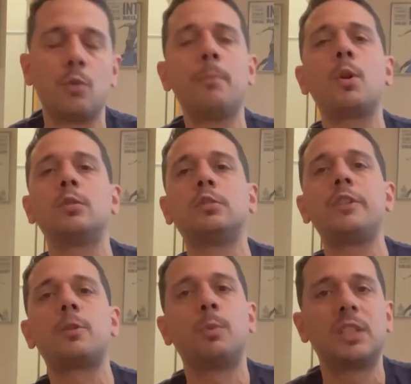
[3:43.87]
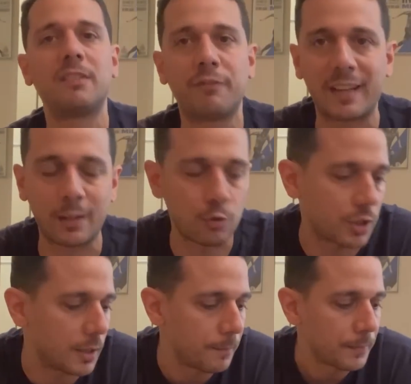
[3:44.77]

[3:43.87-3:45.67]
Brozovic poteva fare così.